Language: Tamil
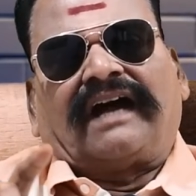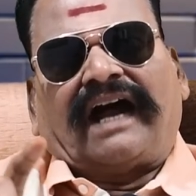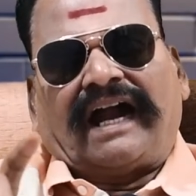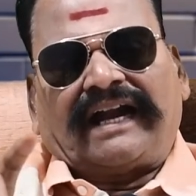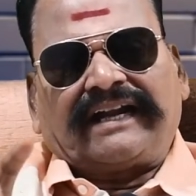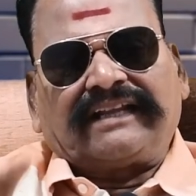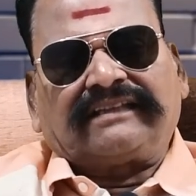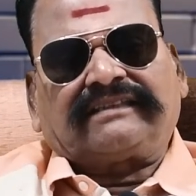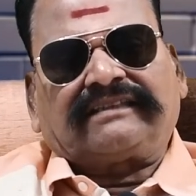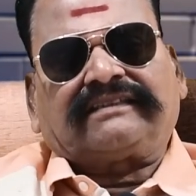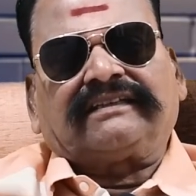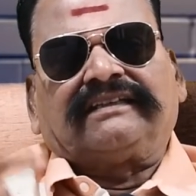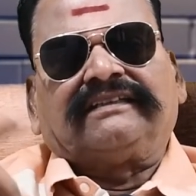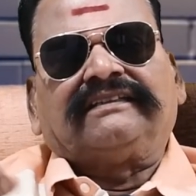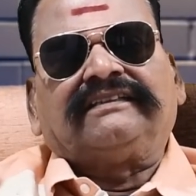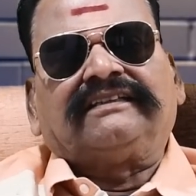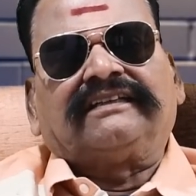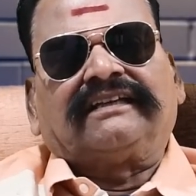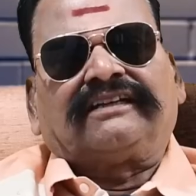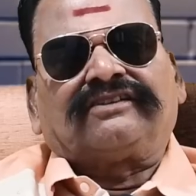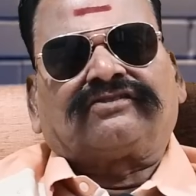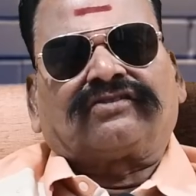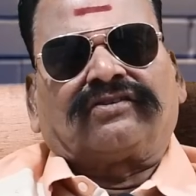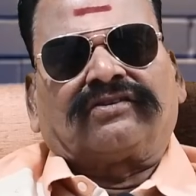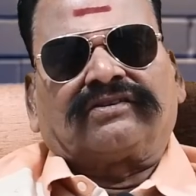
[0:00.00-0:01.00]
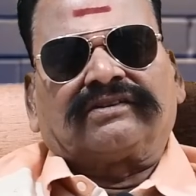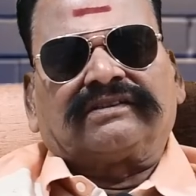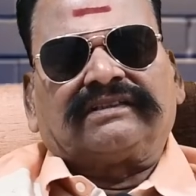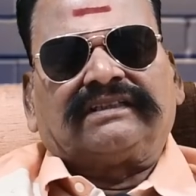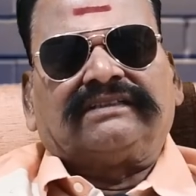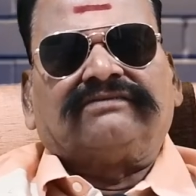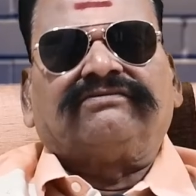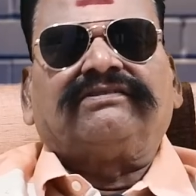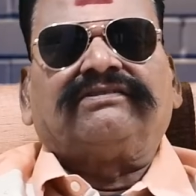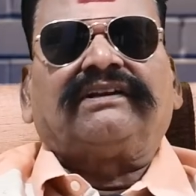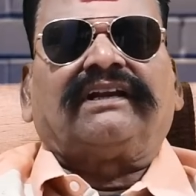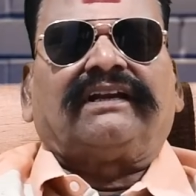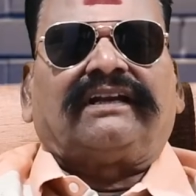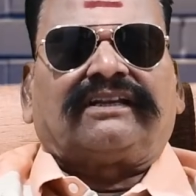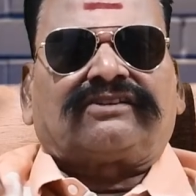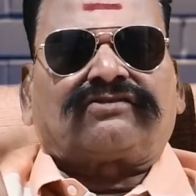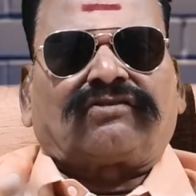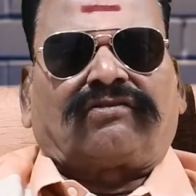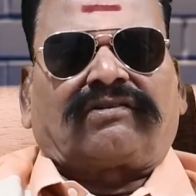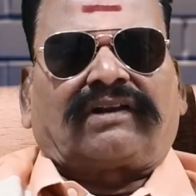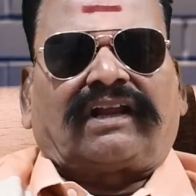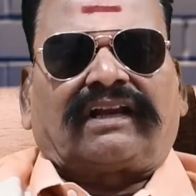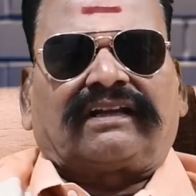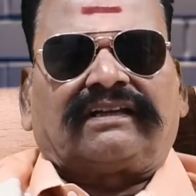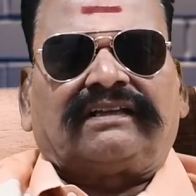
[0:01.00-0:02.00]
அடுத்து இந்தியன்னு சொல்லணும் இவர் என்ன
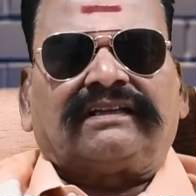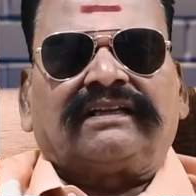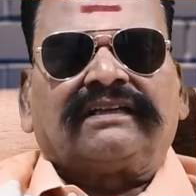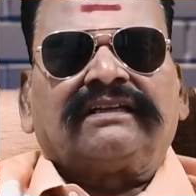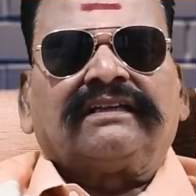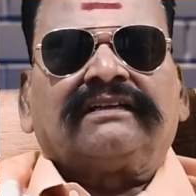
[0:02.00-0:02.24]
சொல்கிறாரு